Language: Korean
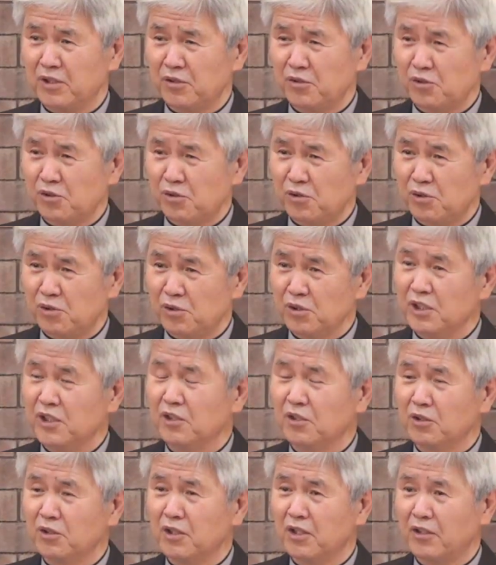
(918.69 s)
쭉
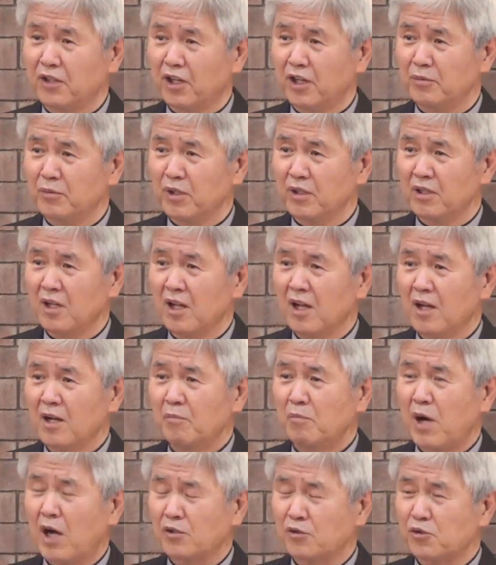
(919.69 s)
읽어 내려가면
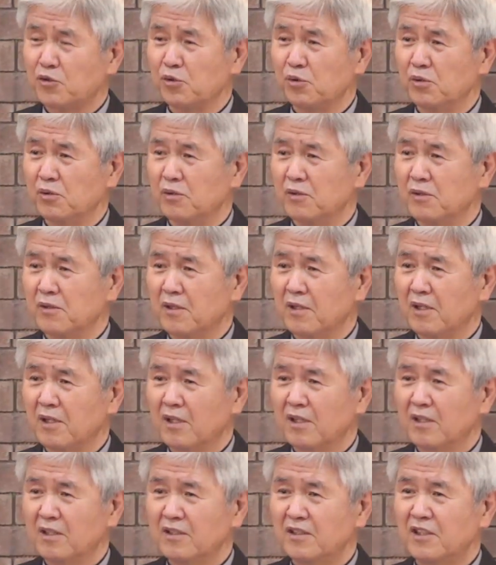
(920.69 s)
박수,
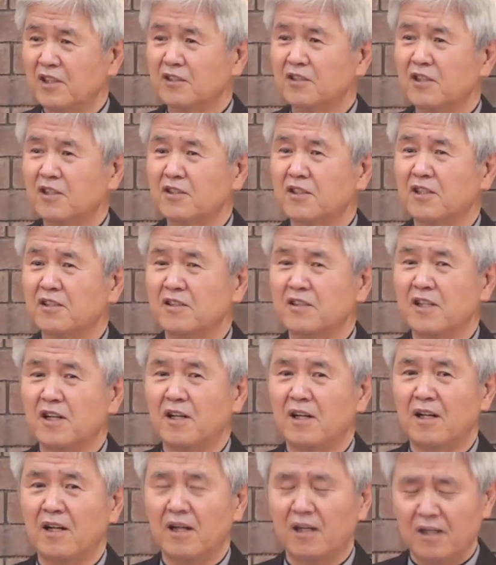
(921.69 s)

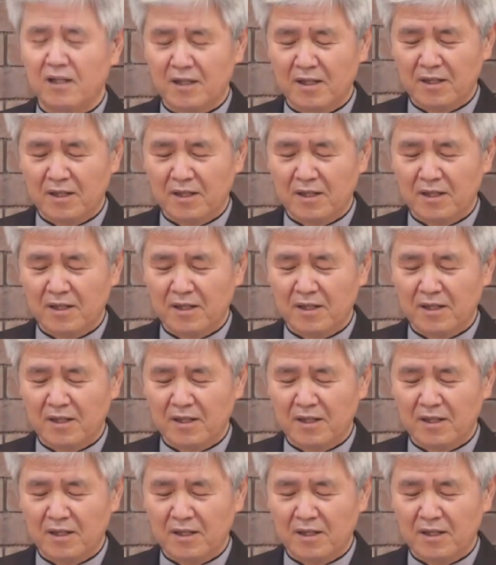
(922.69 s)
짝짝짝짝.